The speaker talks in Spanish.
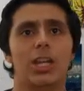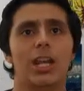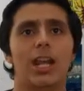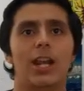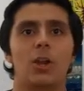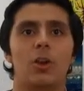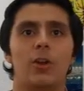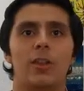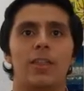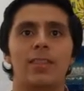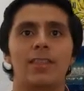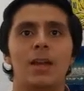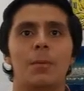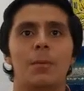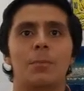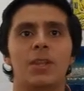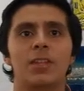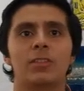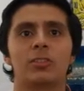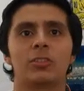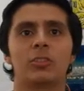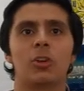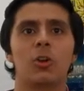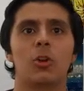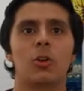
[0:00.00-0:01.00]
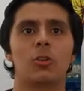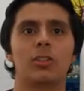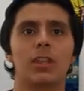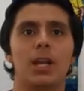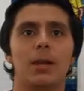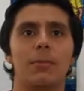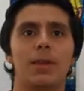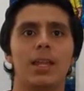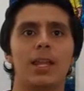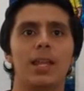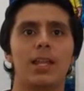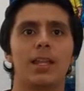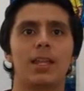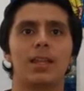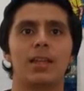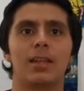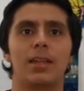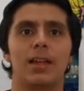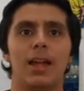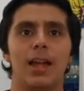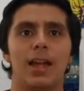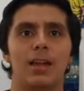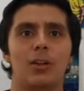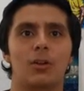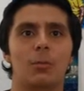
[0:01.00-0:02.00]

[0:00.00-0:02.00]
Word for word: en orden de aprehensión contra Billy,